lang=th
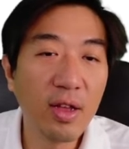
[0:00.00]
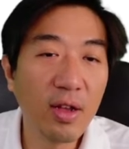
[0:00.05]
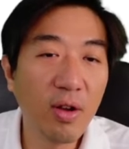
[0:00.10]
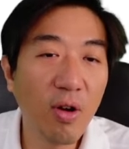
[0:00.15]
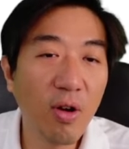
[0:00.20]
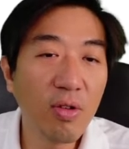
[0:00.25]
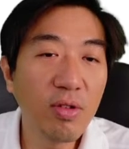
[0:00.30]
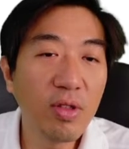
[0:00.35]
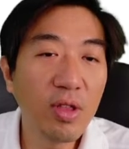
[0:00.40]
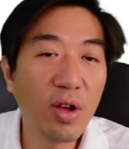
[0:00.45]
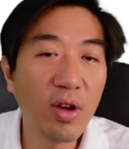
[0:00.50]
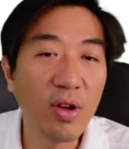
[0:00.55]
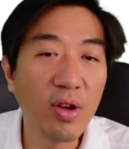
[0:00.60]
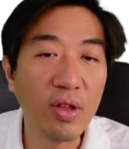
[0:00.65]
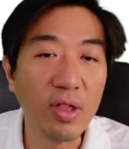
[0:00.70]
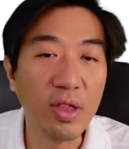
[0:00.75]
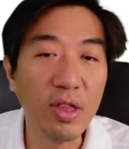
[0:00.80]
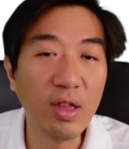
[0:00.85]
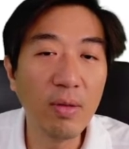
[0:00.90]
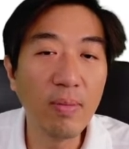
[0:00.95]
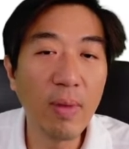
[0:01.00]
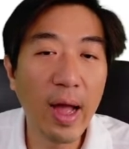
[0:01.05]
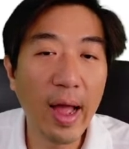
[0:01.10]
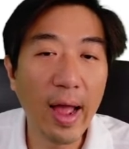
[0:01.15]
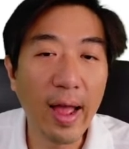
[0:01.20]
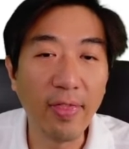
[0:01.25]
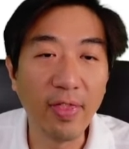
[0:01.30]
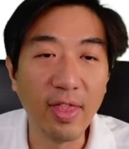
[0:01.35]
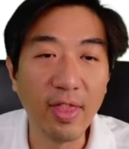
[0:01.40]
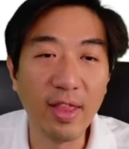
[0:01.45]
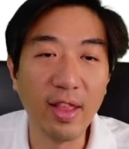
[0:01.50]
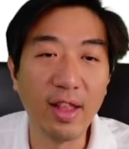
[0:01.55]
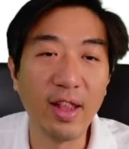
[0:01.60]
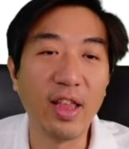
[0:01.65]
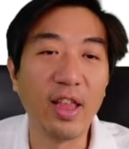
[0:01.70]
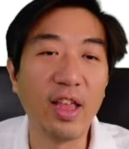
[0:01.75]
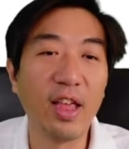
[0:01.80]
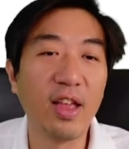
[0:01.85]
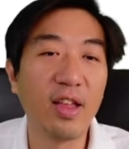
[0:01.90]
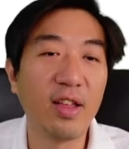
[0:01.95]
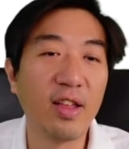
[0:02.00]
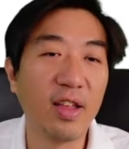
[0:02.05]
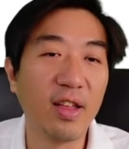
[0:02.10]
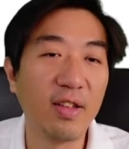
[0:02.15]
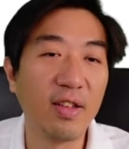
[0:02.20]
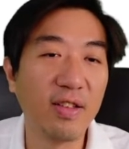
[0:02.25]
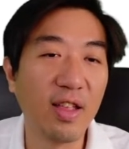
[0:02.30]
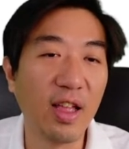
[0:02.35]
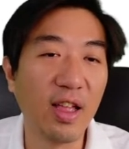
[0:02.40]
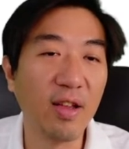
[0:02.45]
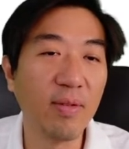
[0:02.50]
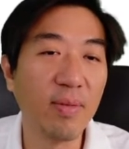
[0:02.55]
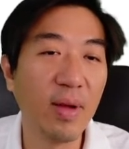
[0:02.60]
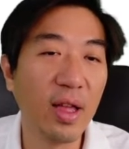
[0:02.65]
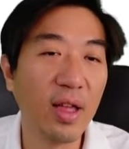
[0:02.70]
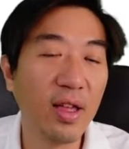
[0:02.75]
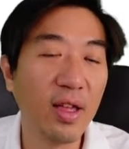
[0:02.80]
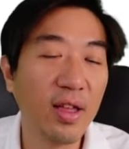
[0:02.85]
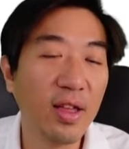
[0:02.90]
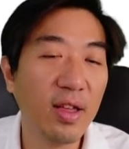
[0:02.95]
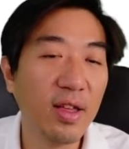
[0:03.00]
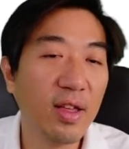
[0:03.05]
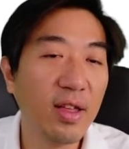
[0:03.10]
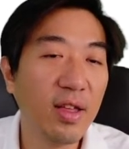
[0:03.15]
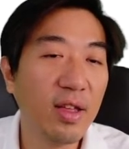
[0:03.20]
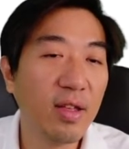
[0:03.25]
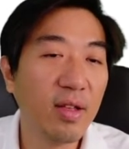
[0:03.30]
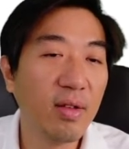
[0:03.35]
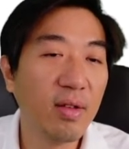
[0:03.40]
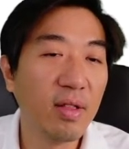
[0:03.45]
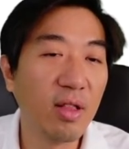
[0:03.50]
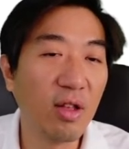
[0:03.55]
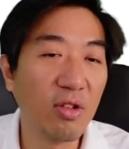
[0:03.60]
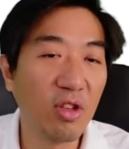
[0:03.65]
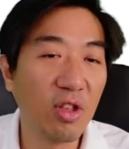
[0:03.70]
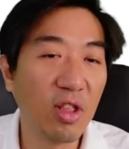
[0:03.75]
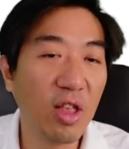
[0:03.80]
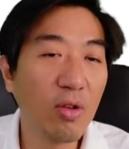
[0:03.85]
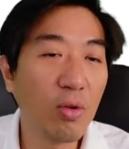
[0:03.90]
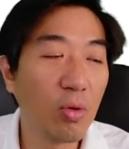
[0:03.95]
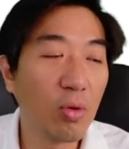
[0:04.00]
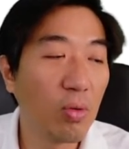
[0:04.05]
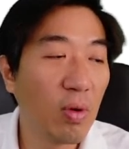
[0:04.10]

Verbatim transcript: ห้องนอนที่บ้านอะไรเงี้ยใส่เข้าไปเราจะได้รู้ว่า